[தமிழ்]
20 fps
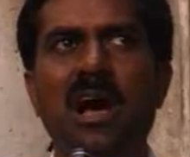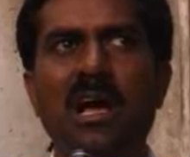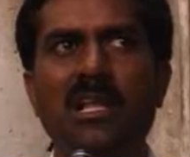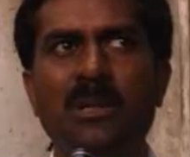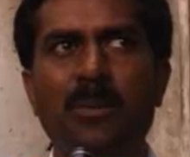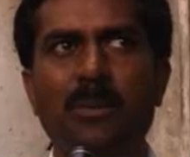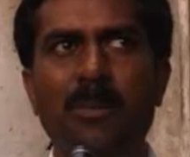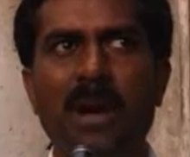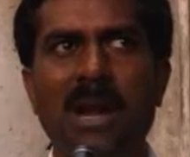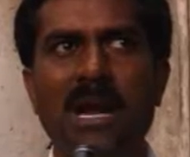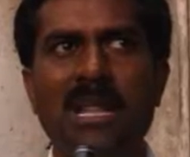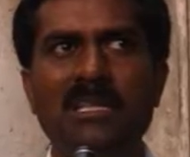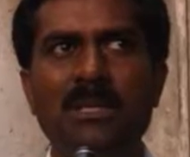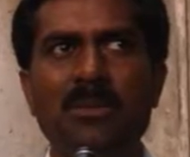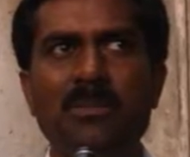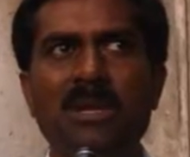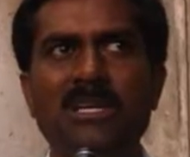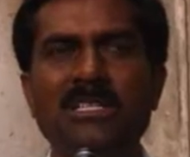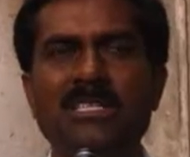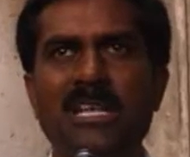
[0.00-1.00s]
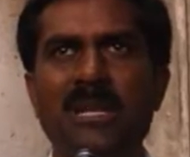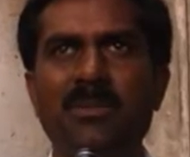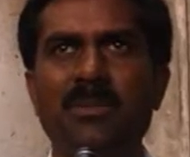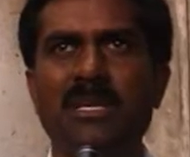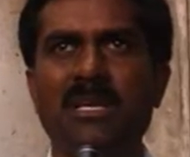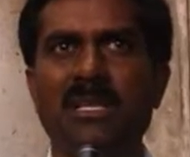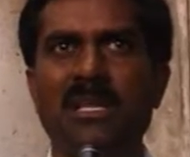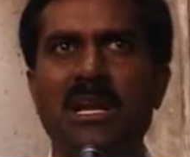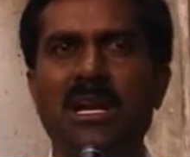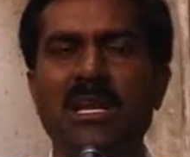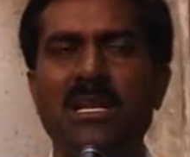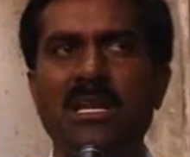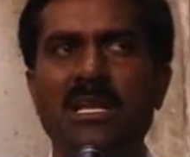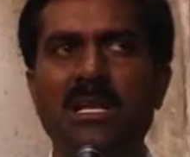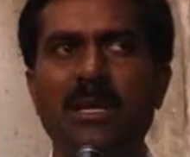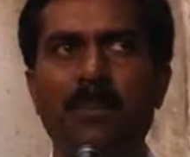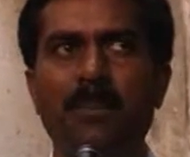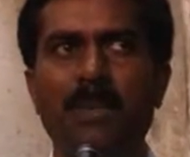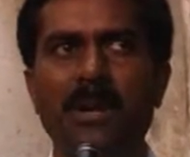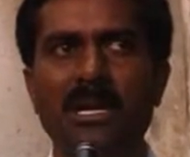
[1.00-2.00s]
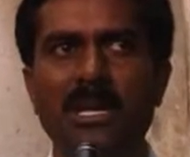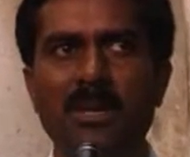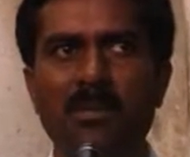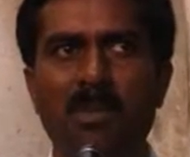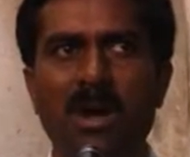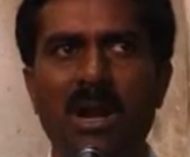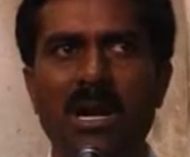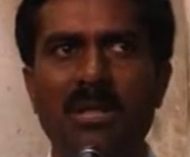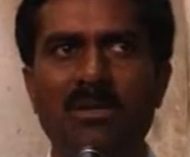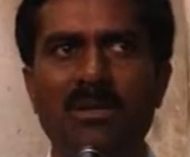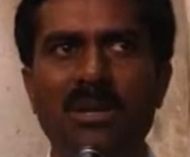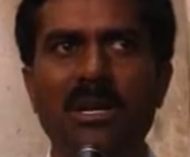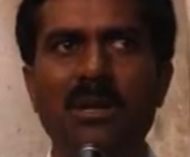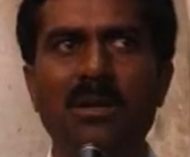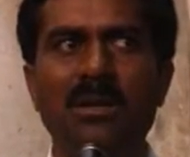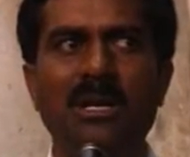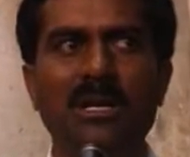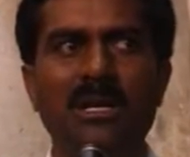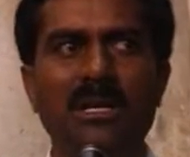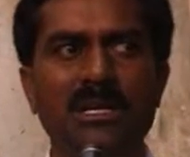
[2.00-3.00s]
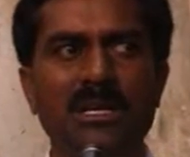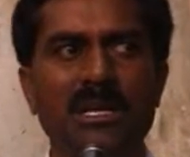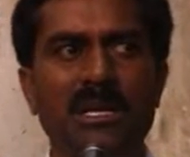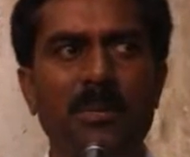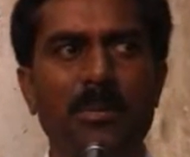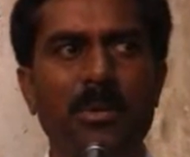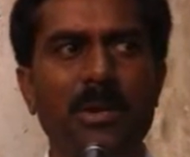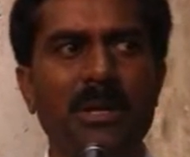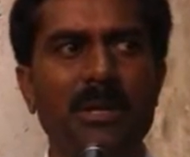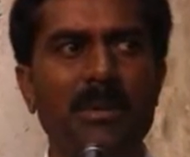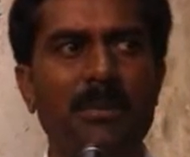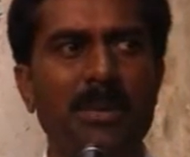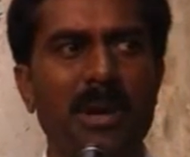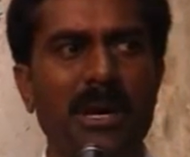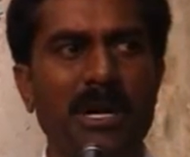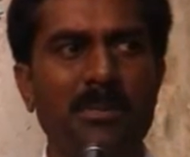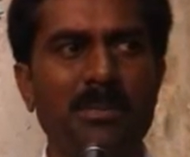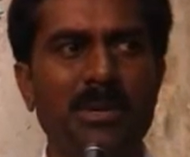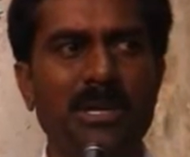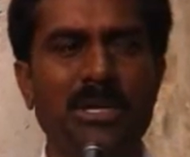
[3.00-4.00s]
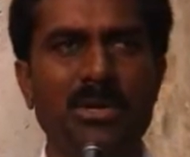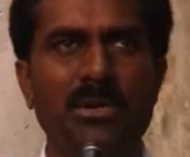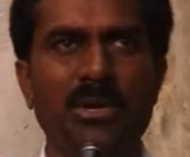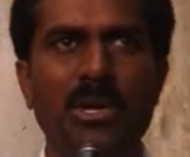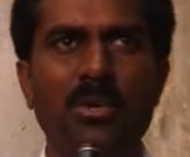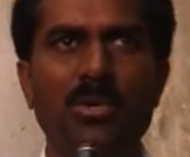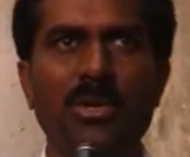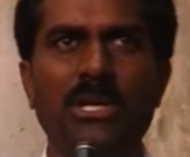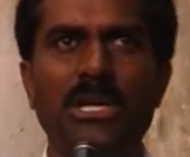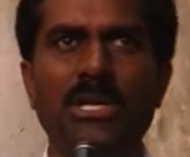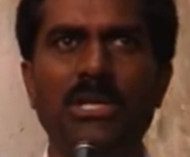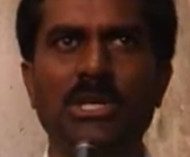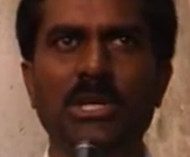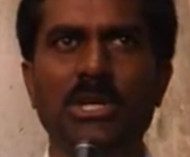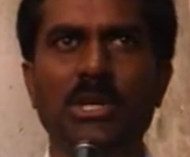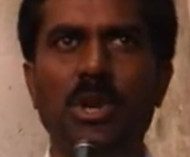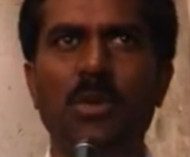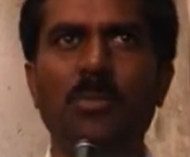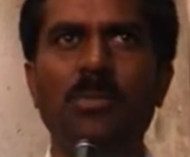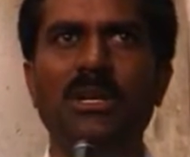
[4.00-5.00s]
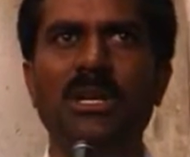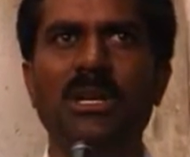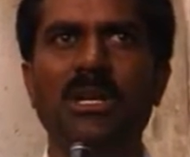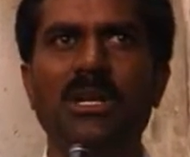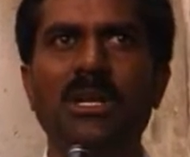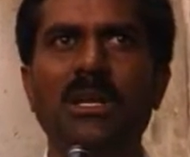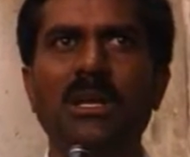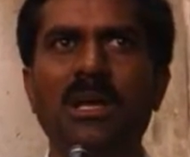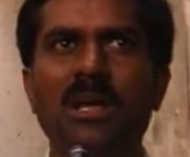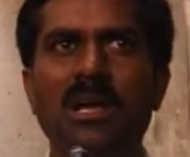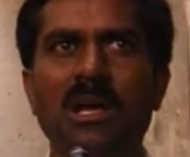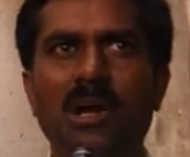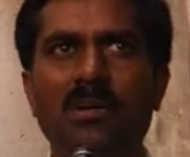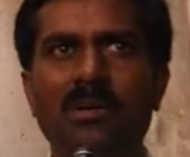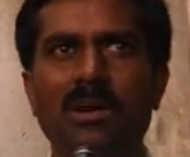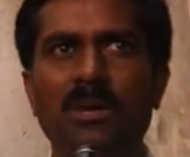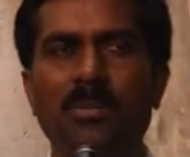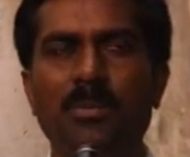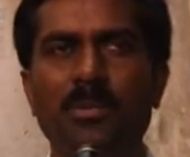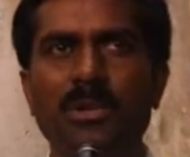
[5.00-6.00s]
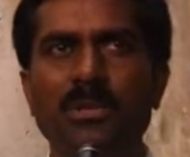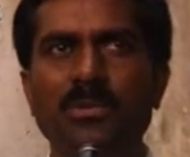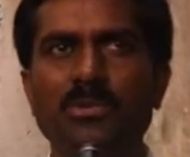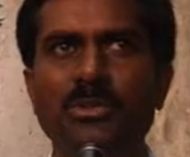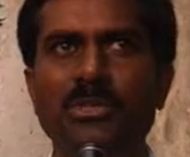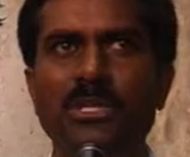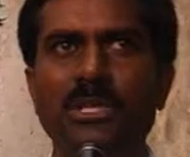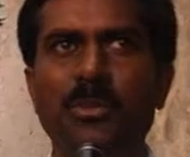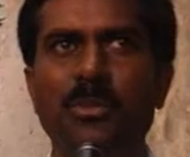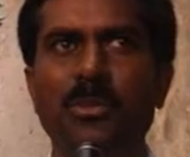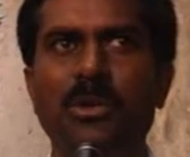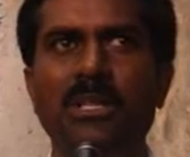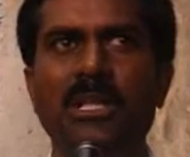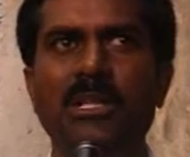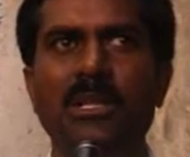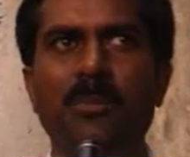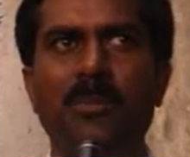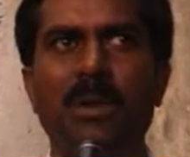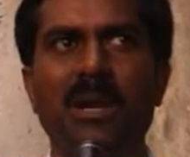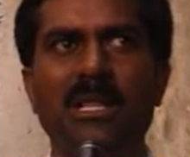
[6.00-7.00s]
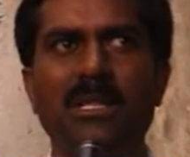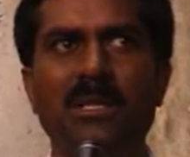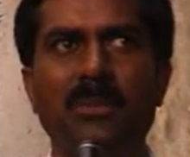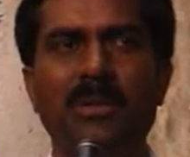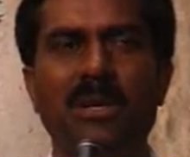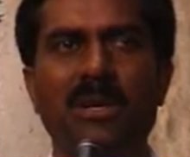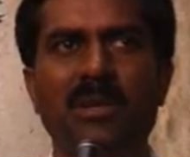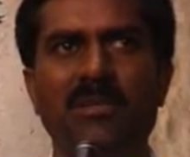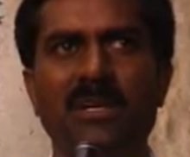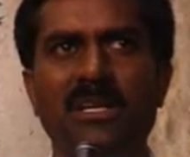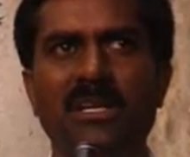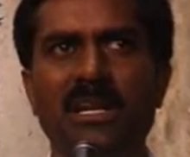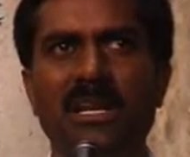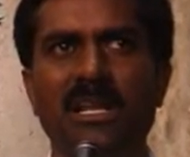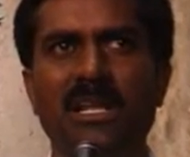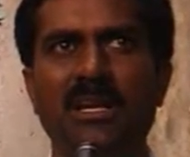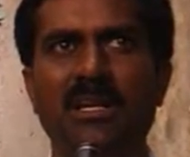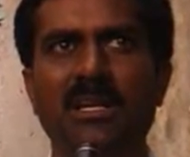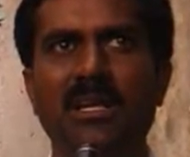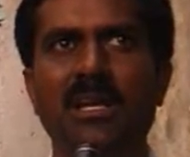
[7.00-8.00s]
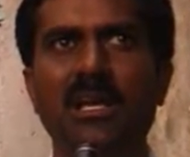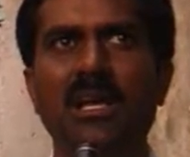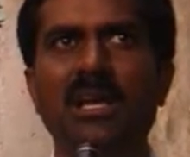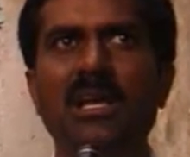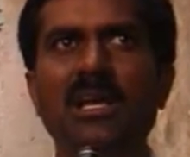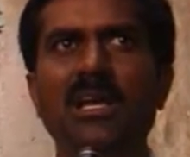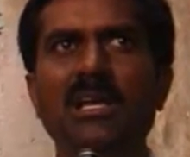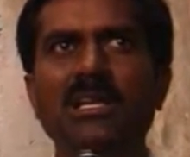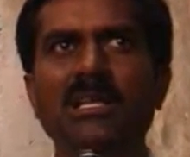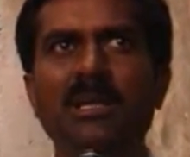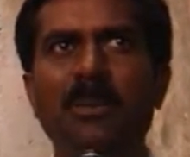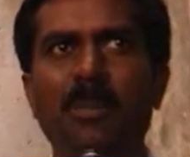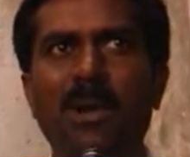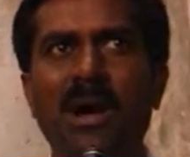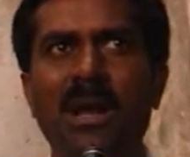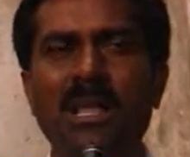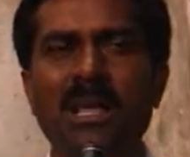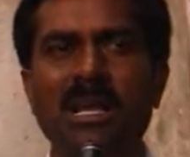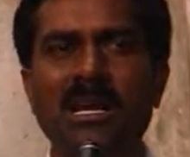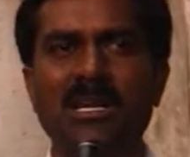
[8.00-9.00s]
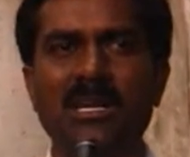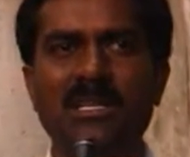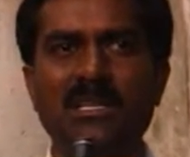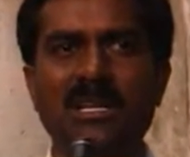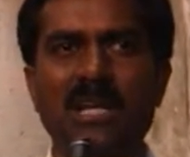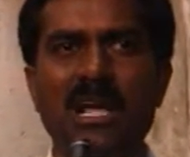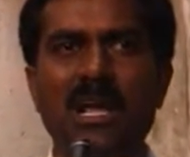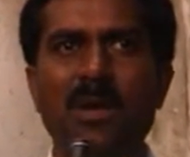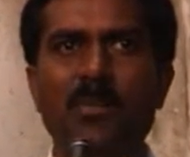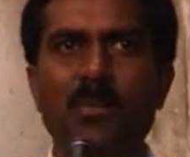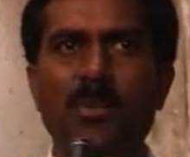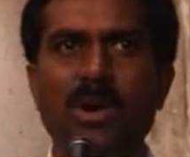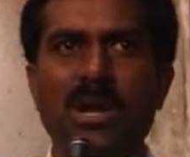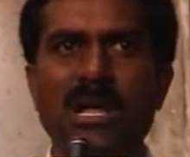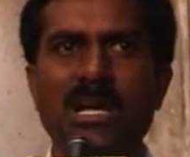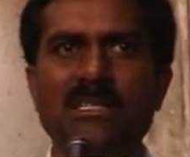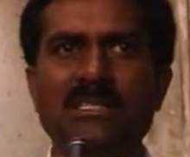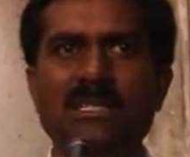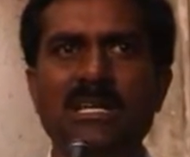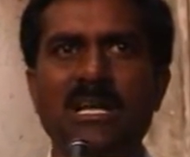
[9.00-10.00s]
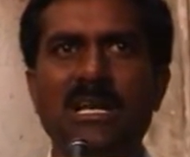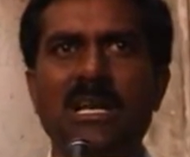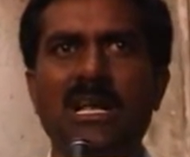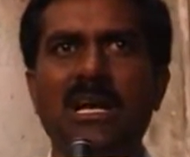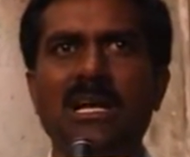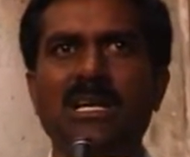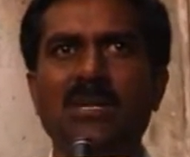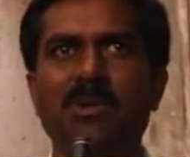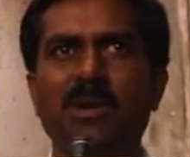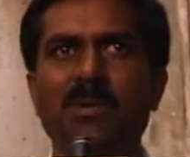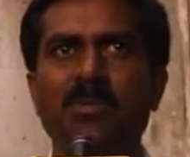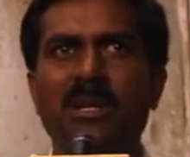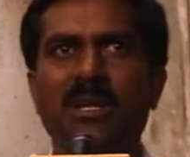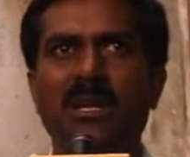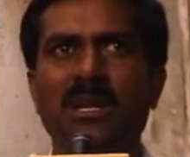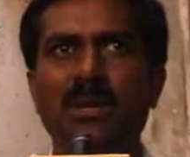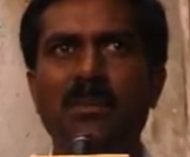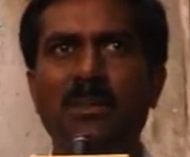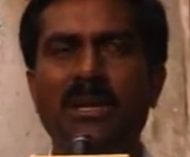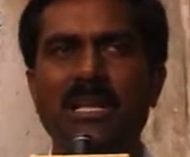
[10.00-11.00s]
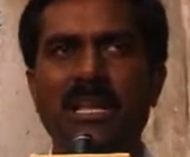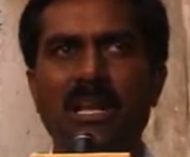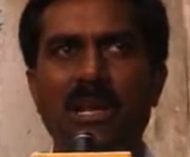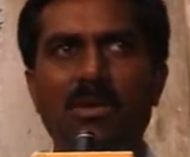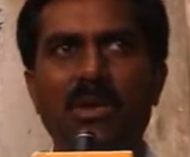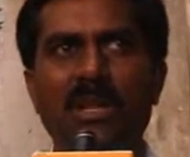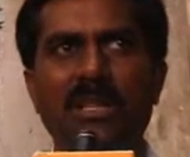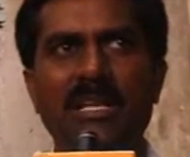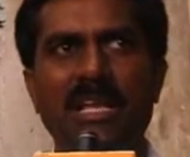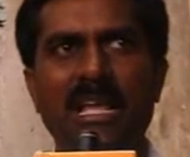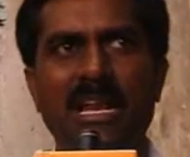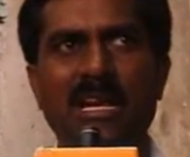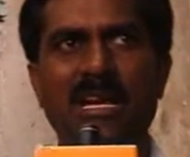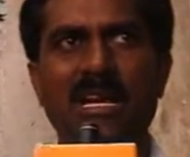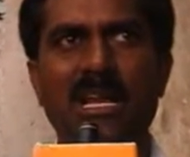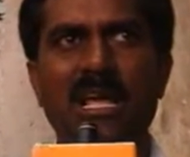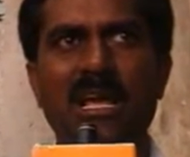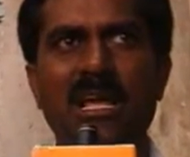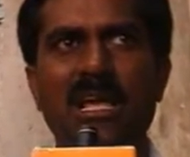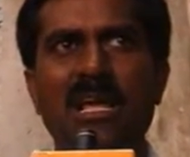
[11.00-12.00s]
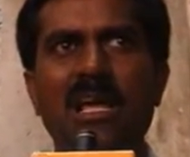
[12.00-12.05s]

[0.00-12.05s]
அந்த பாலத்தை மறுசீரமைக்கிறதுனால இன்னைக்கு பள்ளி மாணவர்கள் இன்னைக்கு போய் பாடம் படிக்கணும்னா ஒரு எட்டு கிலோமீட்டருக்கு அவர்கள் போய் சுத்திட்டு போய் தான் அந்த பாலத்தை பெற வேண்டிய நிலை இருக்கு இந்த பாலம் கட்டுறதுக்காக போன ஆட்சியில் எல்லா கட்டுமான பள்ளிகளும் மெட்டீரியல் வந்து இறக்குனாங்க